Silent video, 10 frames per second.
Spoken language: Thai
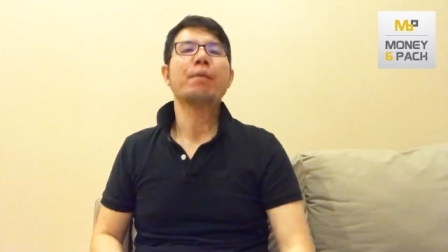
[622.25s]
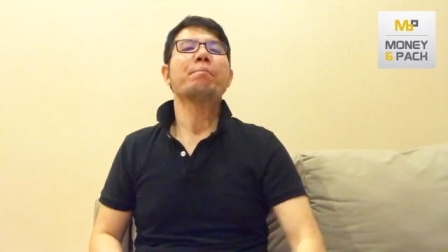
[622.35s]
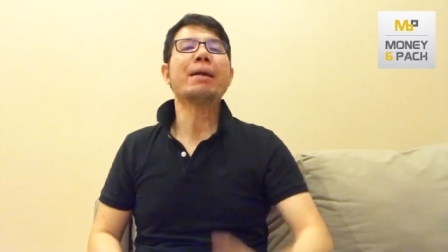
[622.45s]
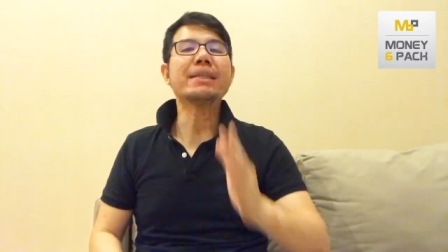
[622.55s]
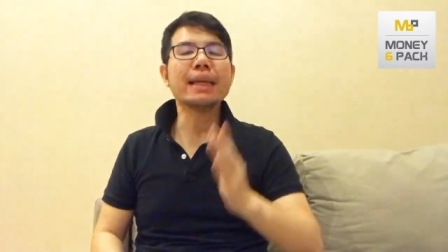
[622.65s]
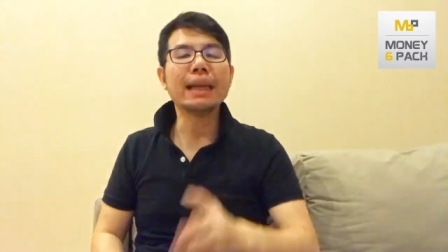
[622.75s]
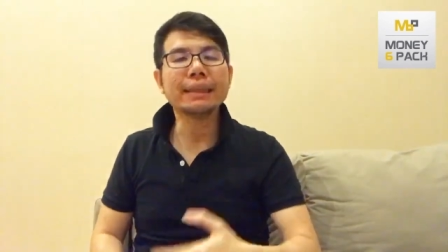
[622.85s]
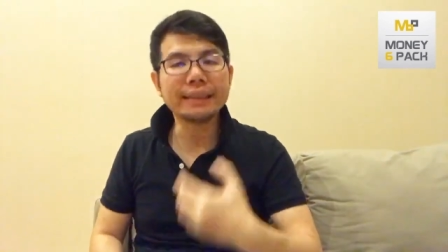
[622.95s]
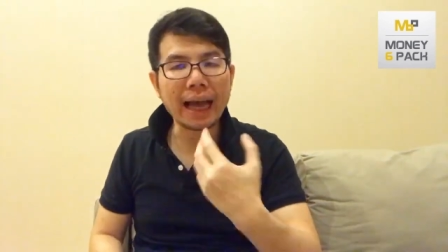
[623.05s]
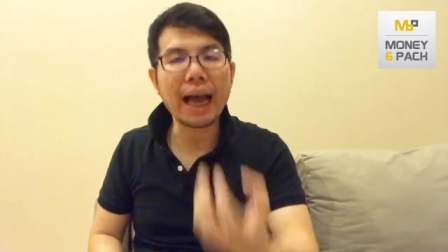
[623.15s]
ไปเจร
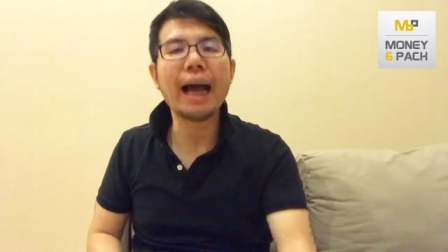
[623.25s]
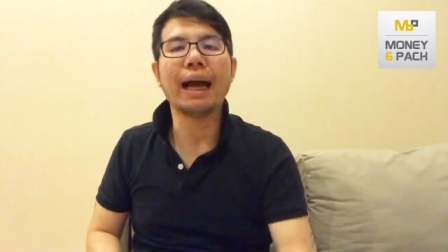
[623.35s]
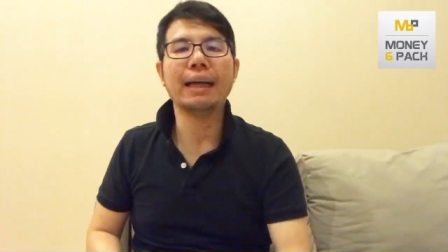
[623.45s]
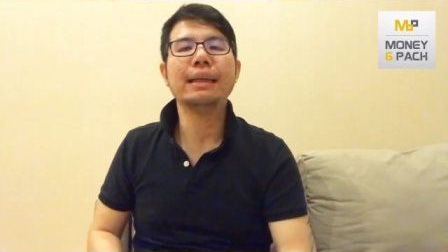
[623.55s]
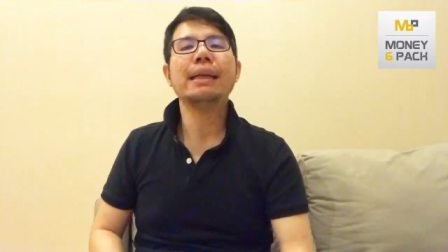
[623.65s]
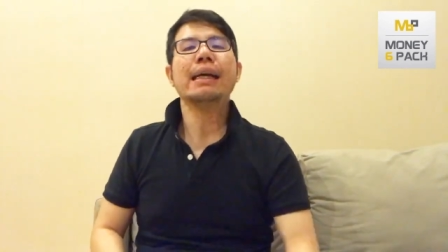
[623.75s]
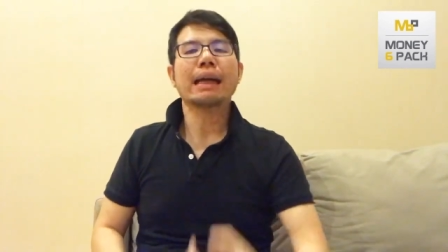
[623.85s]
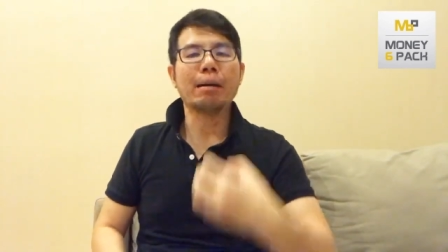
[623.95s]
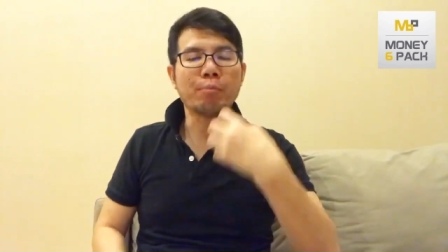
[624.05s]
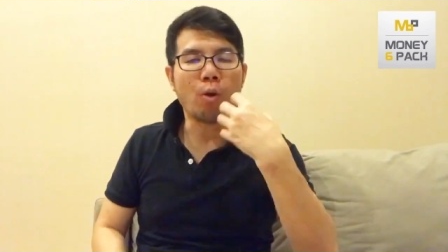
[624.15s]
จา
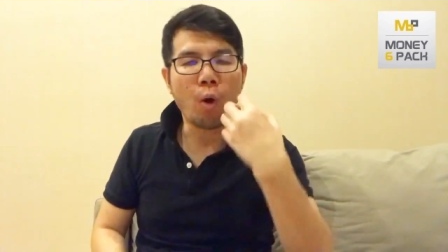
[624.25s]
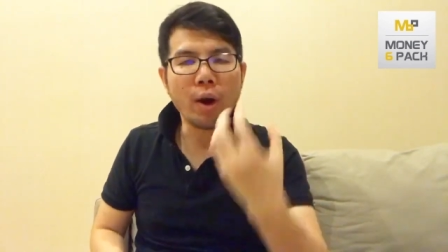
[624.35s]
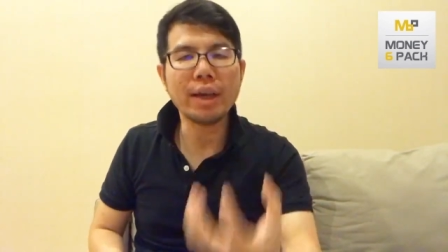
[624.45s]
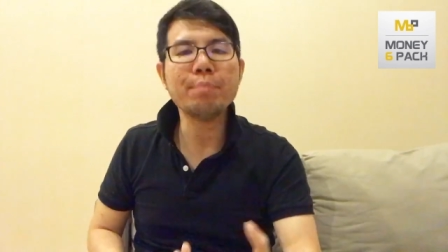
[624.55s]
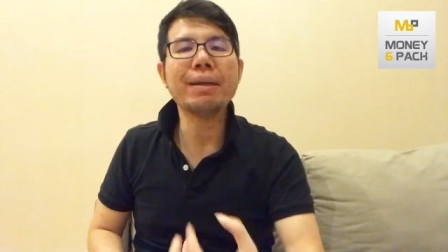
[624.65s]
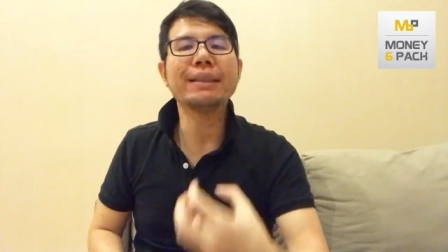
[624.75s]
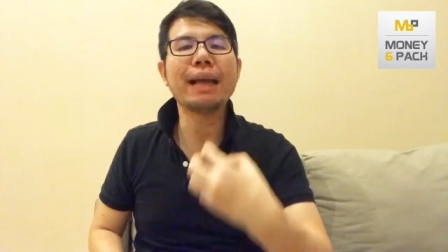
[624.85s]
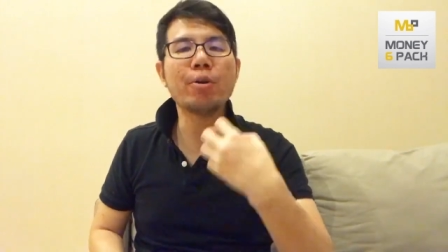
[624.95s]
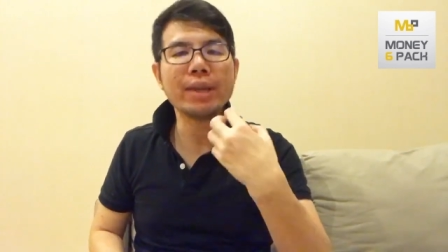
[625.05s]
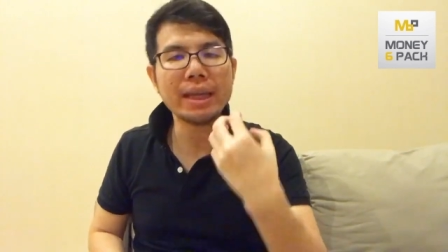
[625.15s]
กับคนที่เป็นเจ้า
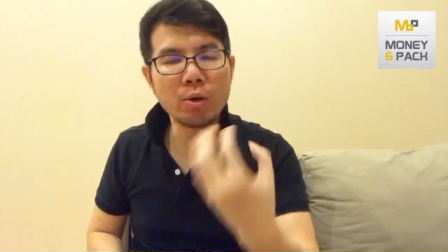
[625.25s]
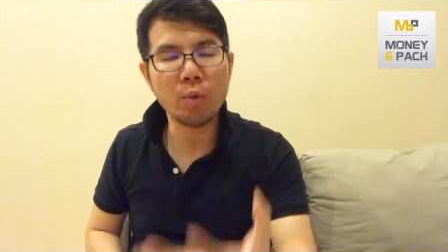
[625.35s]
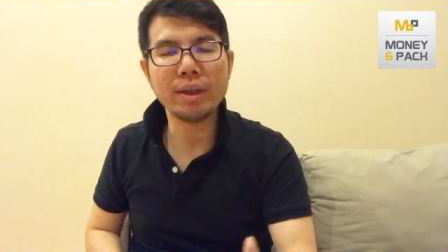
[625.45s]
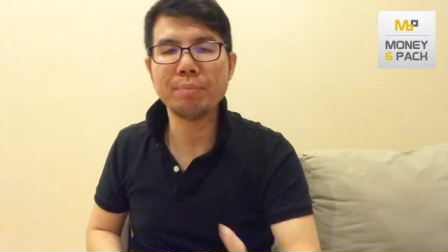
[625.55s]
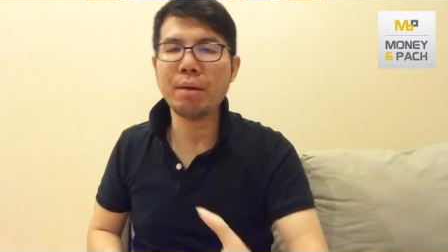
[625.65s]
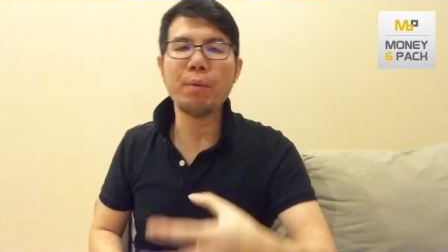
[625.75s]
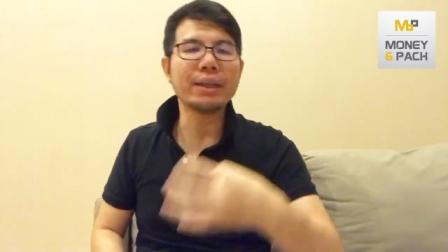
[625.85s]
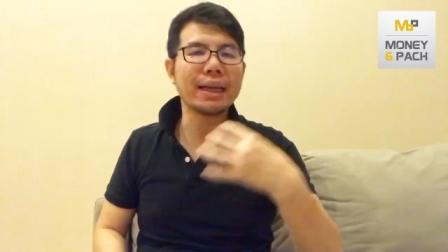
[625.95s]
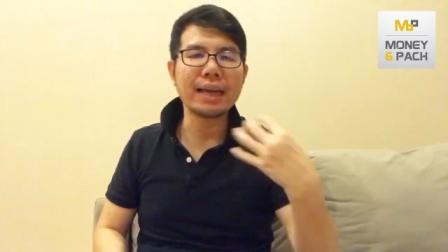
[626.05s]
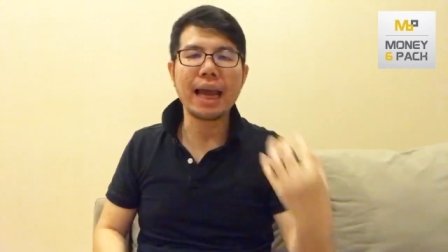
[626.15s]
หนี้คุณไม่ว่าจะ
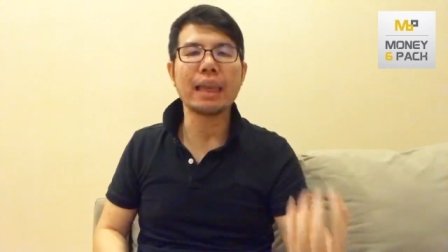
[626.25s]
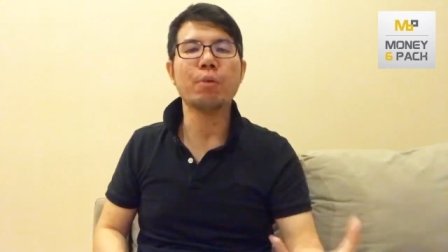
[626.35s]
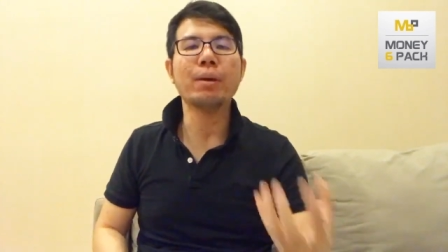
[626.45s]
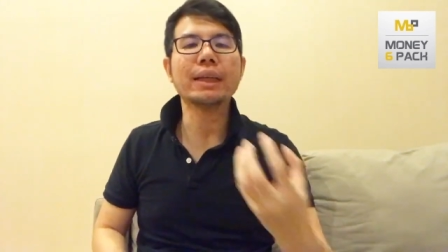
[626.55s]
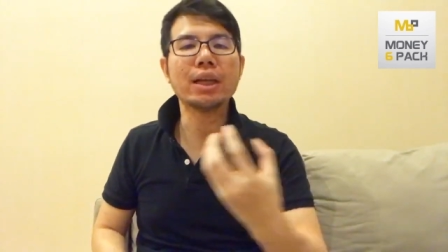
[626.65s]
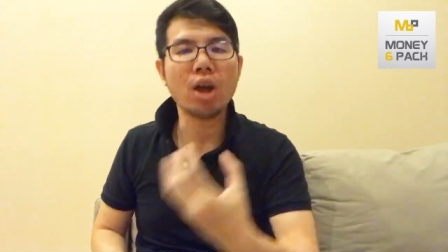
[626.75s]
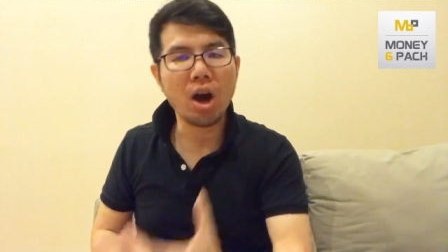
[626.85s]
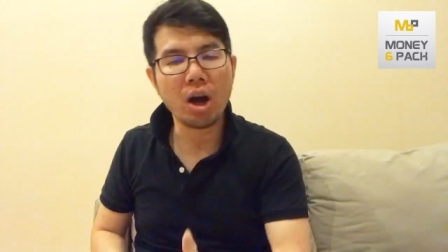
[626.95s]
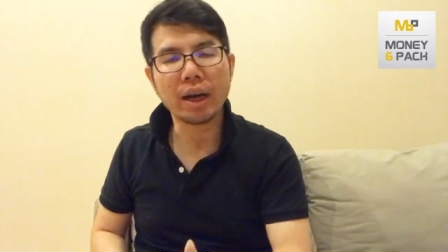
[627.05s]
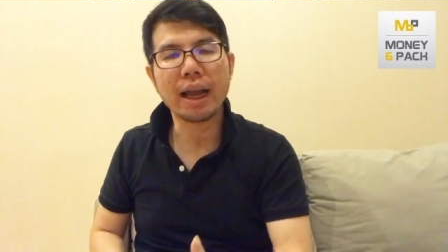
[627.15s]
ในหรือว่าจะนอก
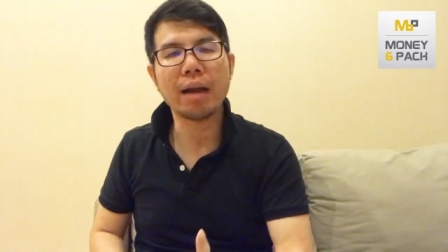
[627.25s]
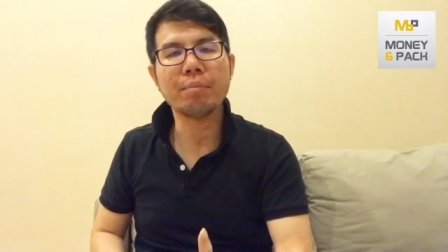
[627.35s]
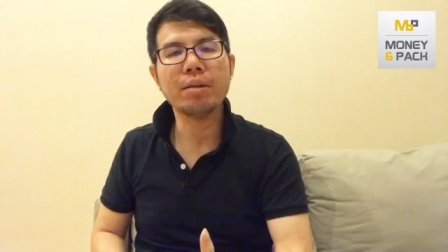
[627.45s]
นะครับ